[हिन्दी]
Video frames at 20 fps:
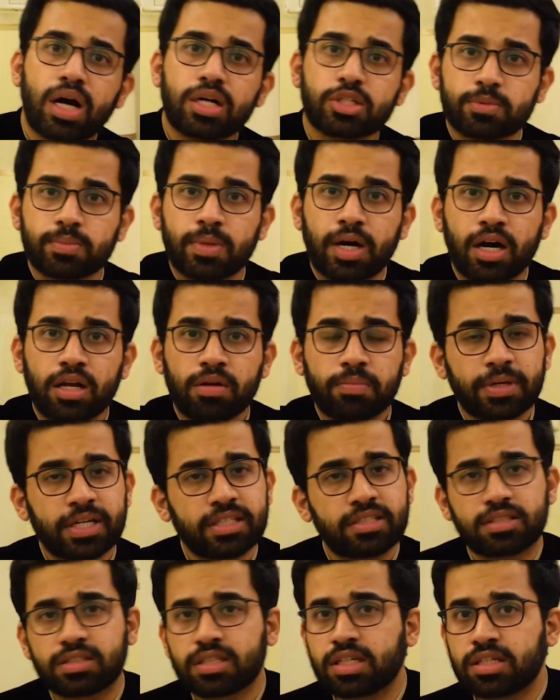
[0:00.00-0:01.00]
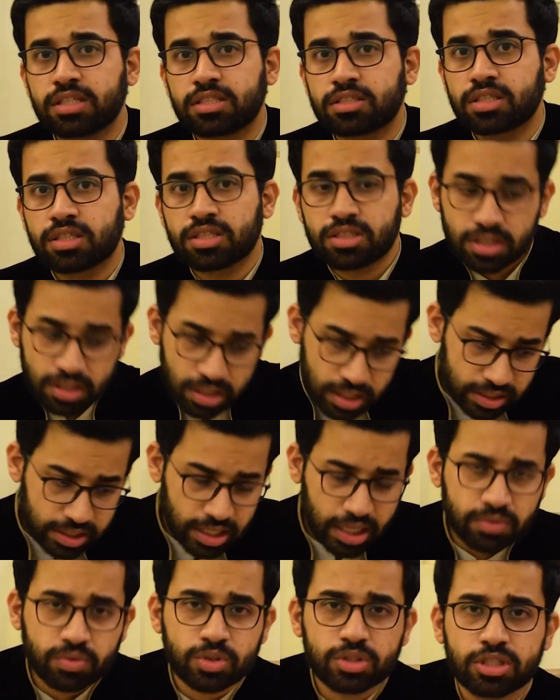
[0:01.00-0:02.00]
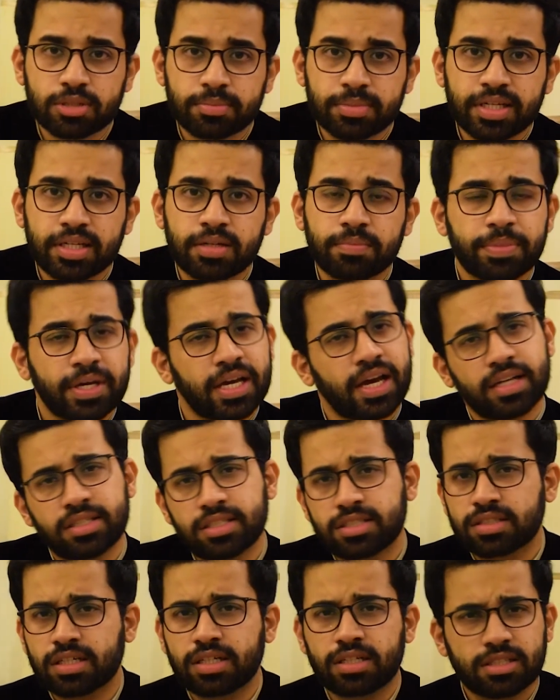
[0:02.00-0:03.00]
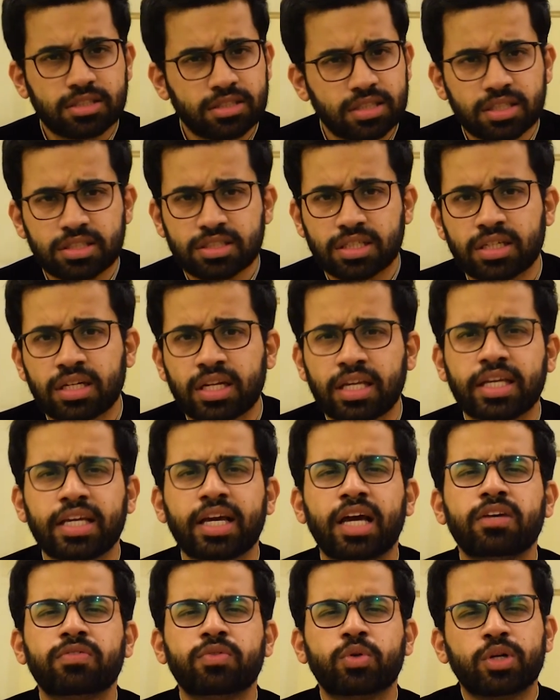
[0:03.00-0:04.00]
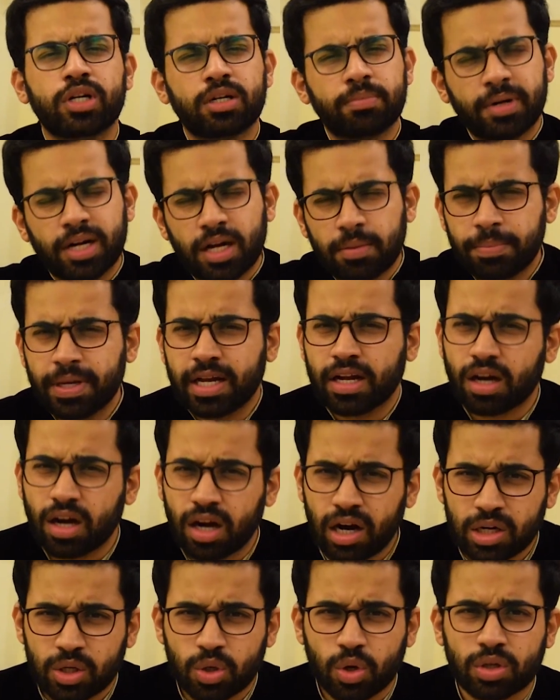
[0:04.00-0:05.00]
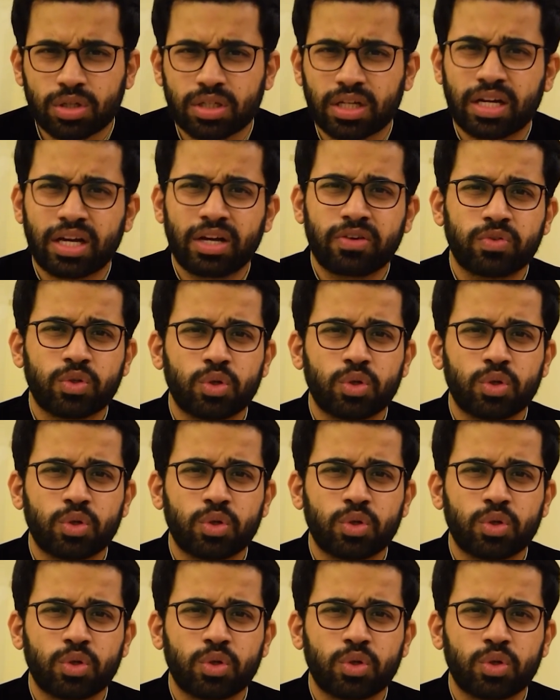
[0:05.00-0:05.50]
आसमान पे जिसकी डिस्टिंक्शन नहीं आई वो ज़मीन पे है जिसकी डिस्टिंक्शन नहीं आई वो एक बड़ा बेकार डॉक्टर है